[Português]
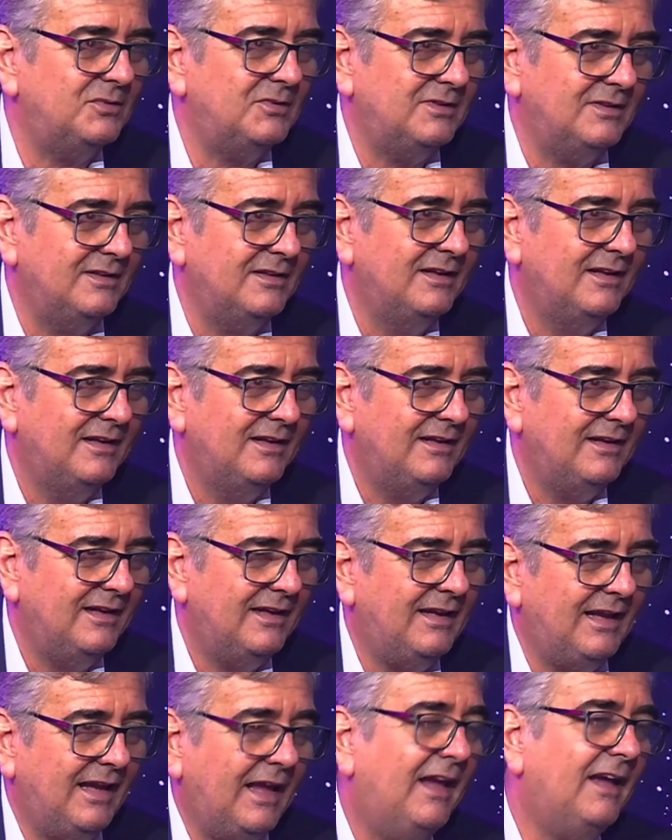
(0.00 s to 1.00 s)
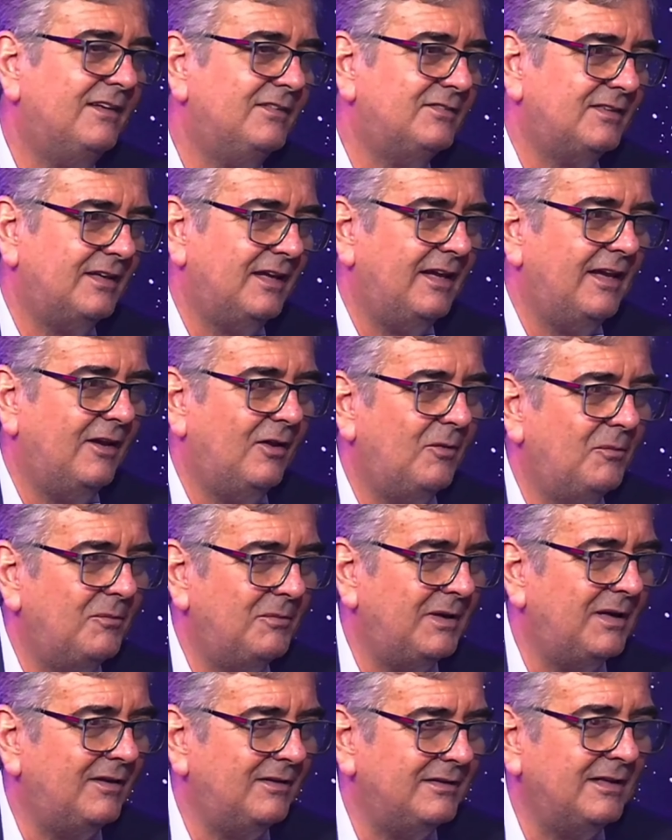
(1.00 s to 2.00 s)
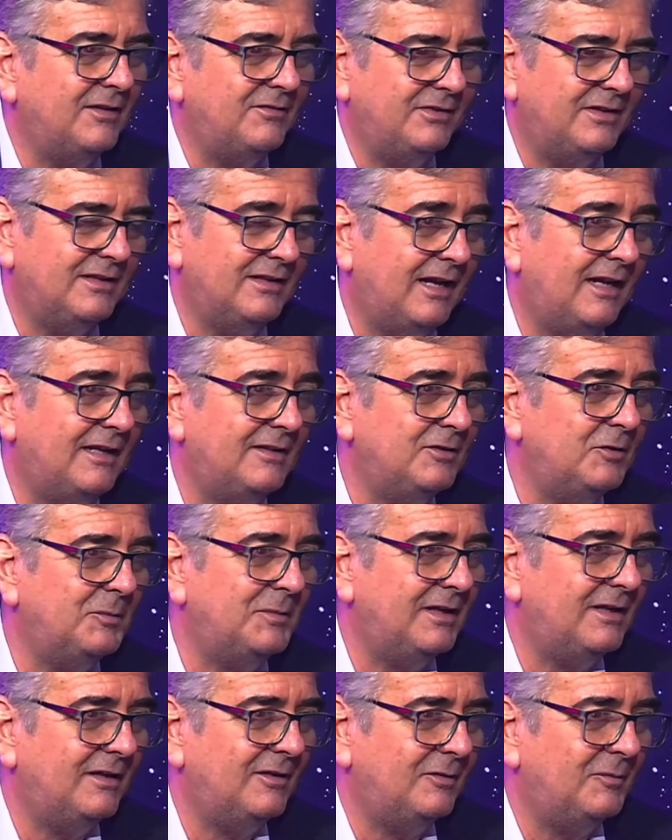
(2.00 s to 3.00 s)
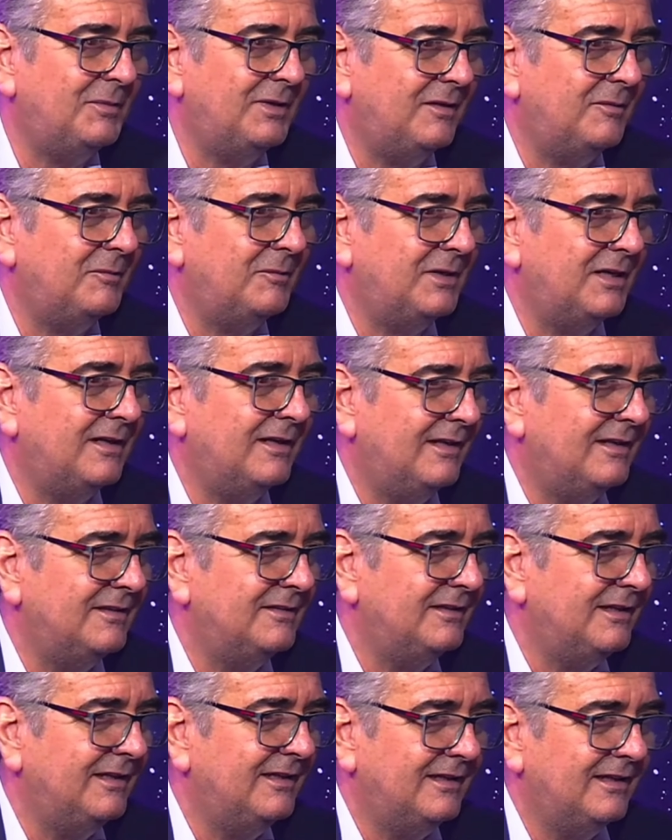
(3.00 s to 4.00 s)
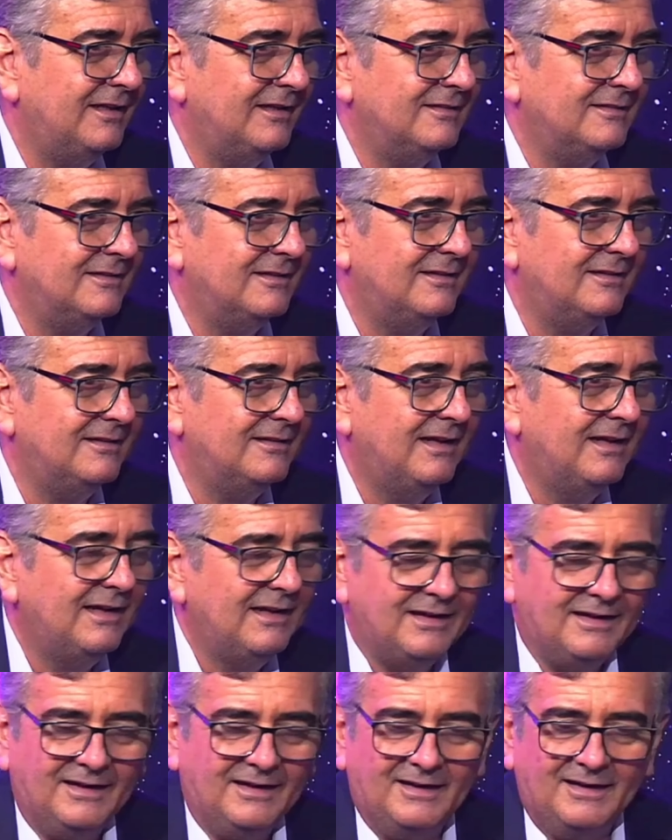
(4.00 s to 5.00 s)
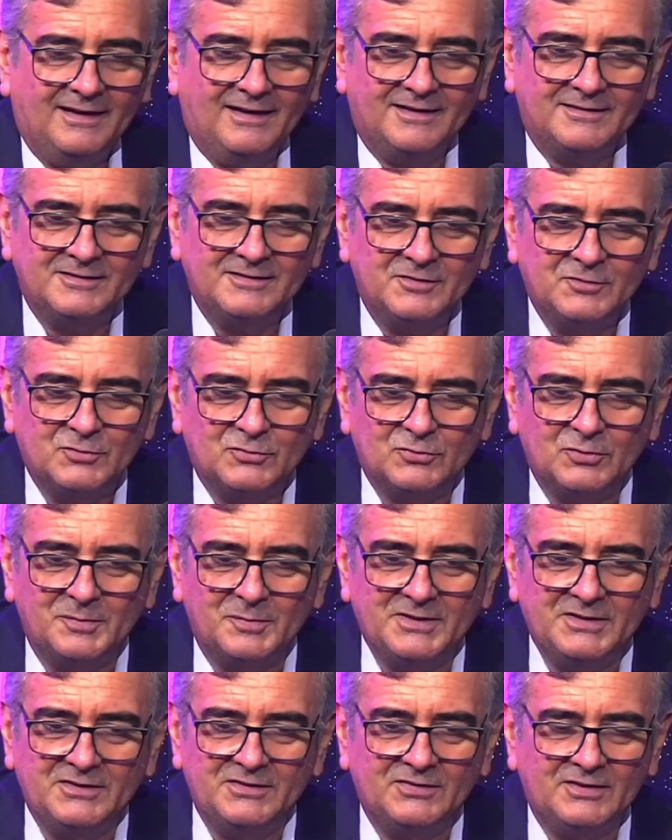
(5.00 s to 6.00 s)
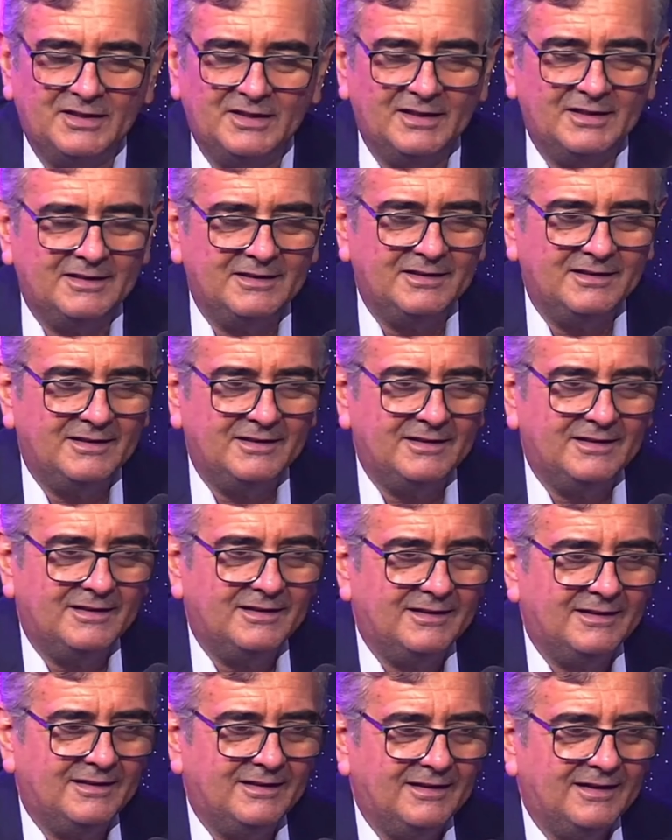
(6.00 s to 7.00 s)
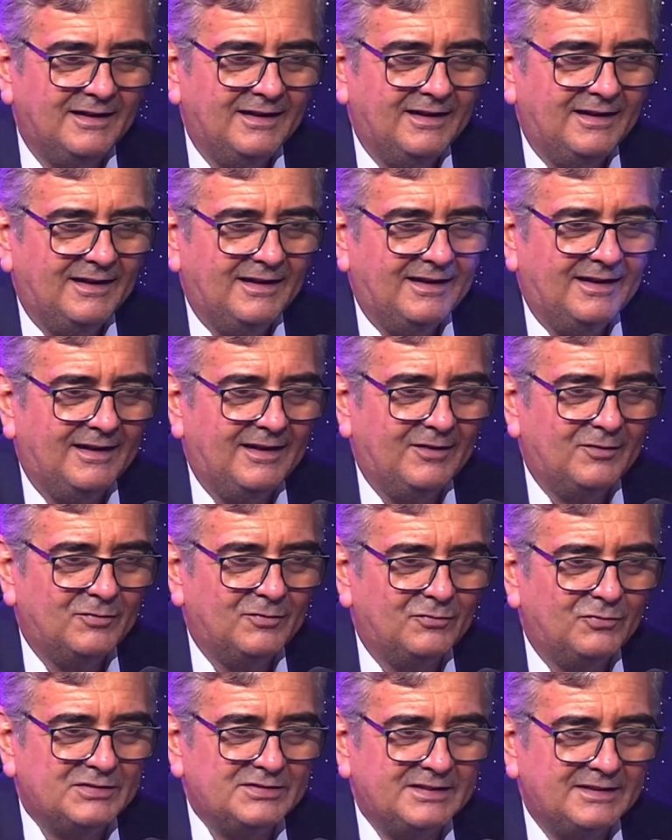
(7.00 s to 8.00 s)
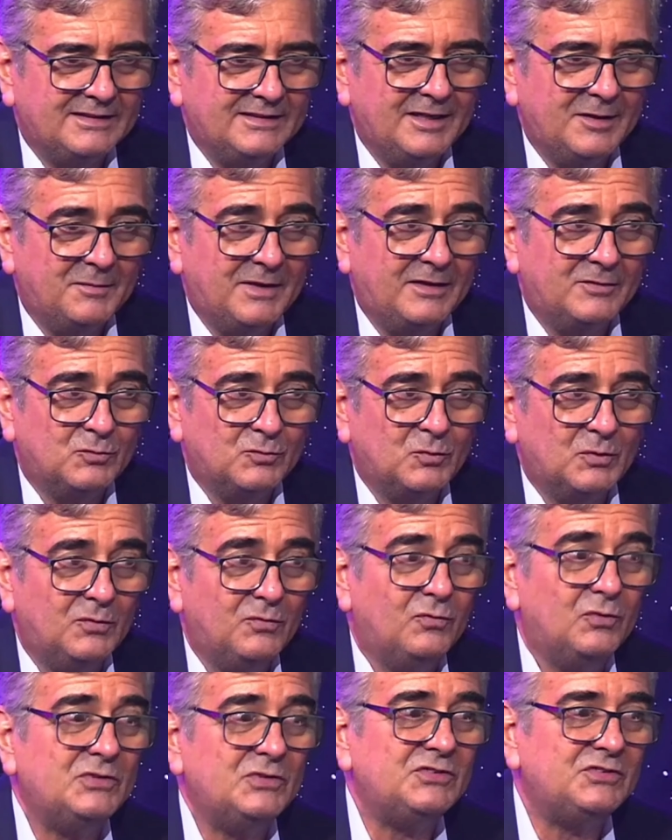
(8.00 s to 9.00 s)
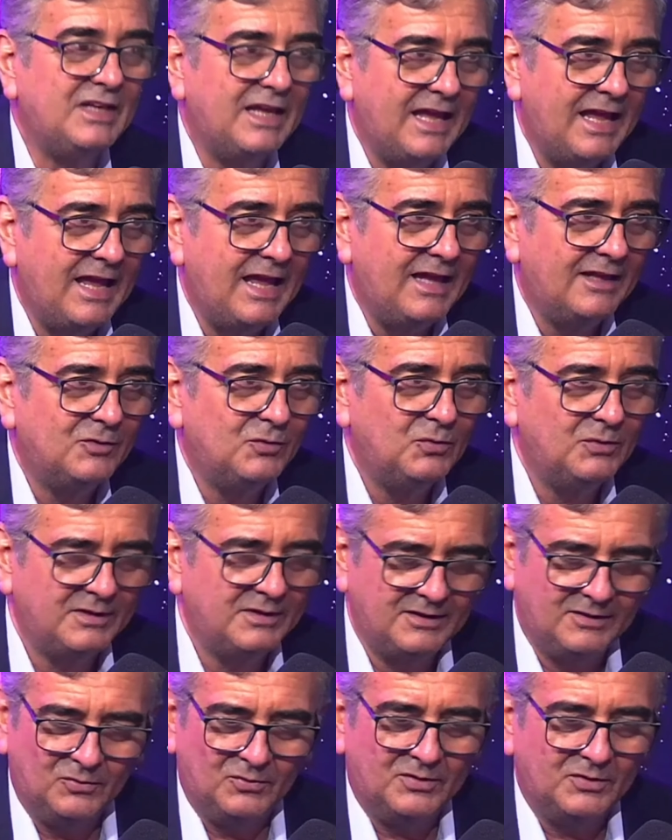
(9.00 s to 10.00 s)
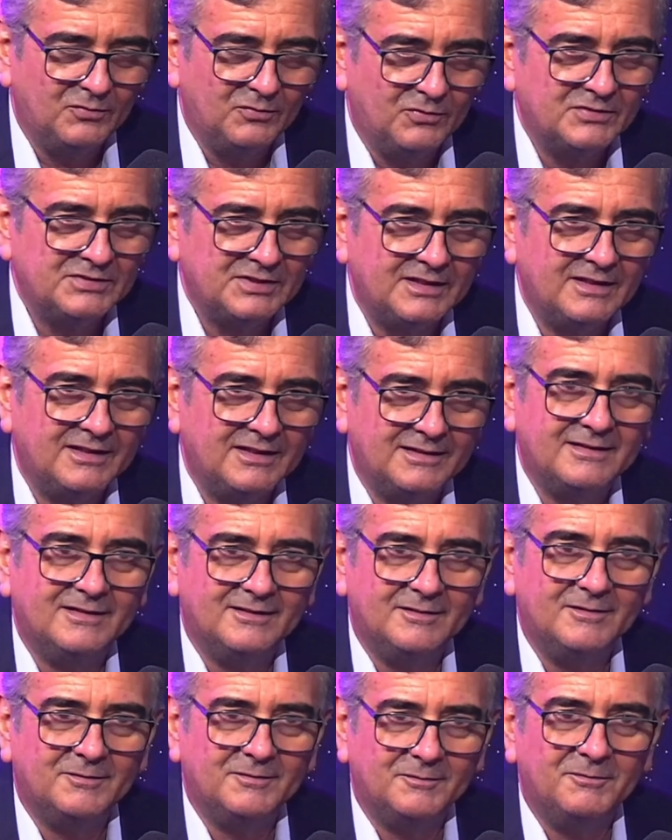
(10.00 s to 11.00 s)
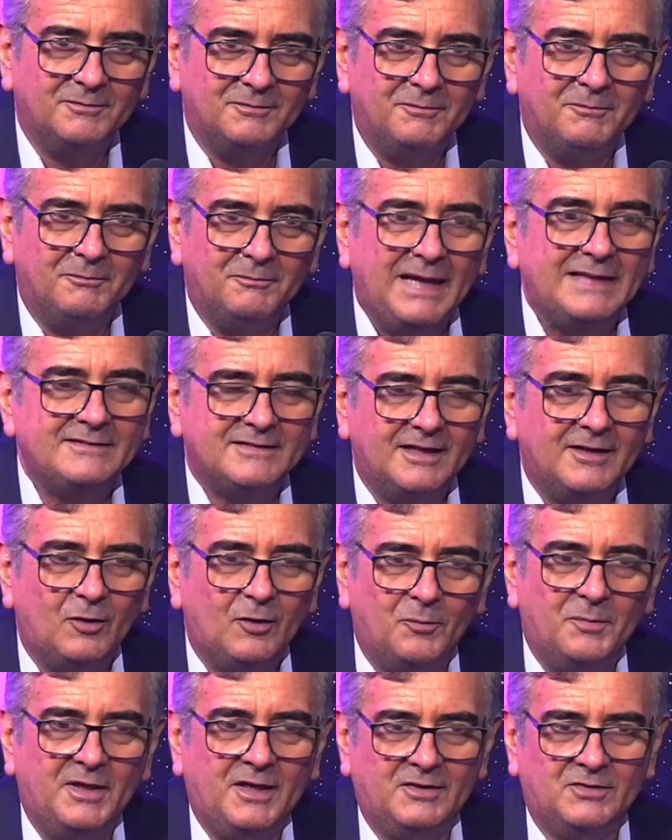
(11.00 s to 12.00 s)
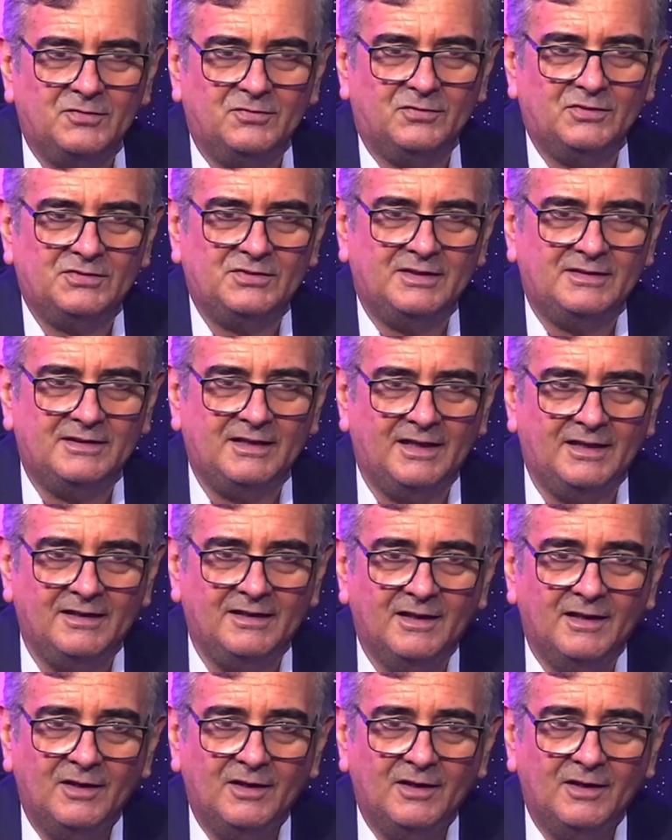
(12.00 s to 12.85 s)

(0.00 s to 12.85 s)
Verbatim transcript: Né? É, essa é, uma, na verdade, é uma, uma, uma grande riqueza. Né? É, a gente costuma dizer que é, você tem mais quando você é do que o que você eh, materialmente você tem.